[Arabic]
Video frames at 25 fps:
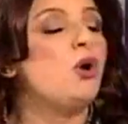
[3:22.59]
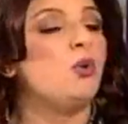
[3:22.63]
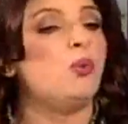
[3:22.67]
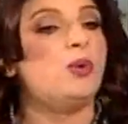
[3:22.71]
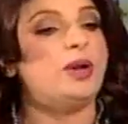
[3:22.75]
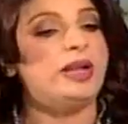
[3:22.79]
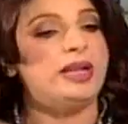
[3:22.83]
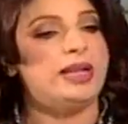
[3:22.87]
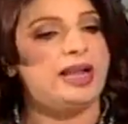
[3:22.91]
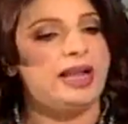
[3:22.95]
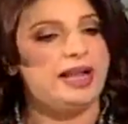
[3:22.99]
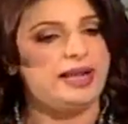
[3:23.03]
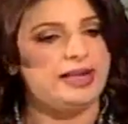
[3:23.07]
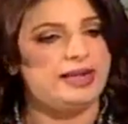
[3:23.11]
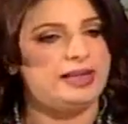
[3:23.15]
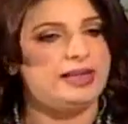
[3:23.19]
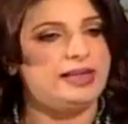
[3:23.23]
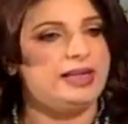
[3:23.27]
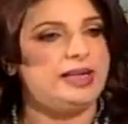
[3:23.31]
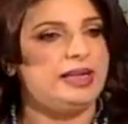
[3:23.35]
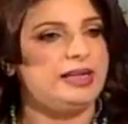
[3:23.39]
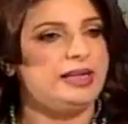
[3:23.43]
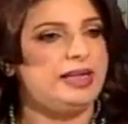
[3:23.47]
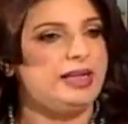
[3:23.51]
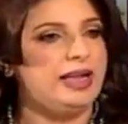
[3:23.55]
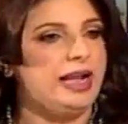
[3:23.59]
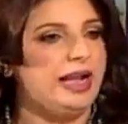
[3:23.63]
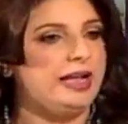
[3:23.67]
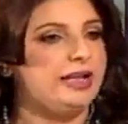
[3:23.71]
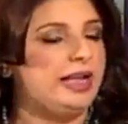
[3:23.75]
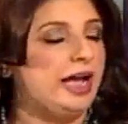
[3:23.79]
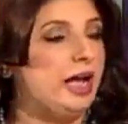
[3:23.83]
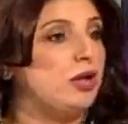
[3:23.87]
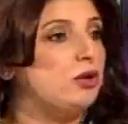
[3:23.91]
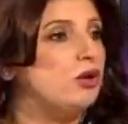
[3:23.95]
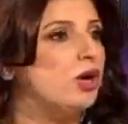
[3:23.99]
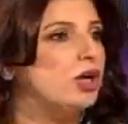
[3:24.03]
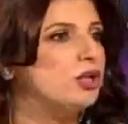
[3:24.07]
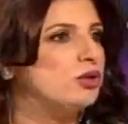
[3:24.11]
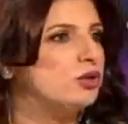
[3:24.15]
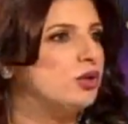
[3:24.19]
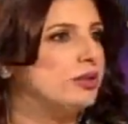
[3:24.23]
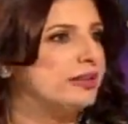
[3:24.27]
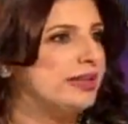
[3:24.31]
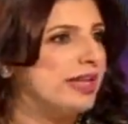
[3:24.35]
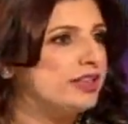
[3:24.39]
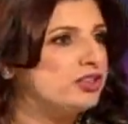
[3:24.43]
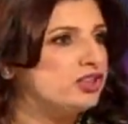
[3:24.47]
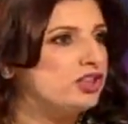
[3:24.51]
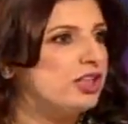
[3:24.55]
والحلو انه
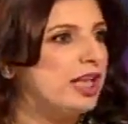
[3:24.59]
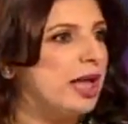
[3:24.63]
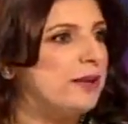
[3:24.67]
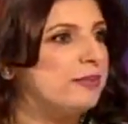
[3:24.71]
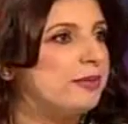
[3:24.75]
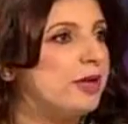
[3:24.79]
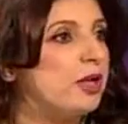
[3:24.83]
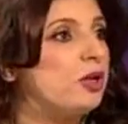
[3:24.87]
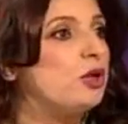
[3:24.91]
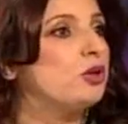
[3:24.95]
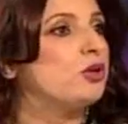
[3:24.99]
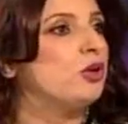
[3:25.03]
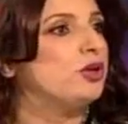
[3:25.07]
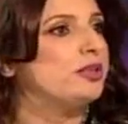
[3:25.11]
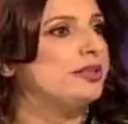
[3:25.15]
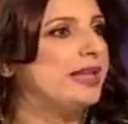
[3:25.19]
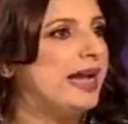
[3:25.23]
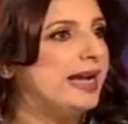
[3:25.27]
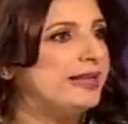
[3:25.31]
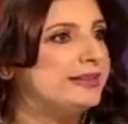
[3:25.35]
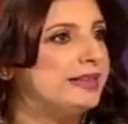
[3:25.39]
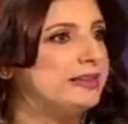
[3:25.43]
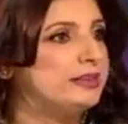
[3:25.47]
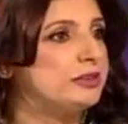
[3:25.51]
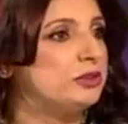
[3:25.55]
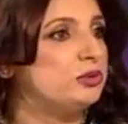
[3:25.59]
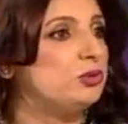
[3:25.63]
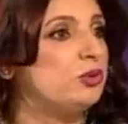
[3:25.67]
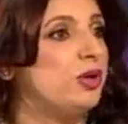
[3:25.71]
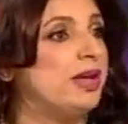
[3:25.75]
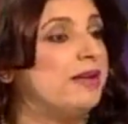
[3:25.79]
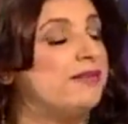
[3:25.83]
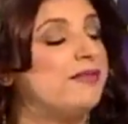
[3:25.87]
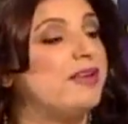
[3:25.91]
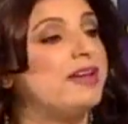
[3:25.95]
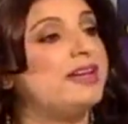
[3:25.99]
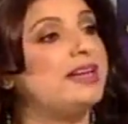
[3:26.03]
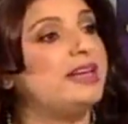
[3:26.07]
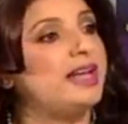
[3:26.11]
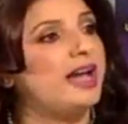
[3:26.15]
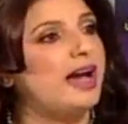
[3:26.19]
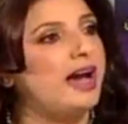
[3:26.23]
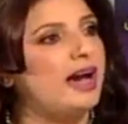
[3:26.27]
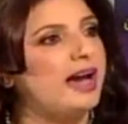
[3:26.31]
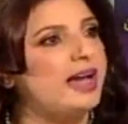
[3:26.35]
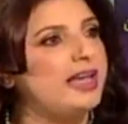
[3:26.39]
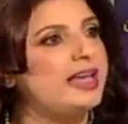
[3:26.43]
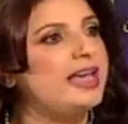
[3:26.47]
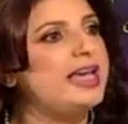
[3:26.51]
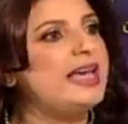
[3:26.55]
التاتش لاب كله كونكتد ثرو ا فيري
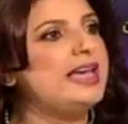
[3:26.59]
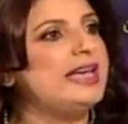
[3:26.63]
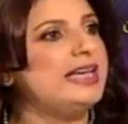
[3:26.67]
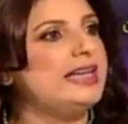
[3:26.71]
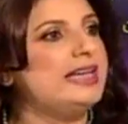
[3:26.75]
هاي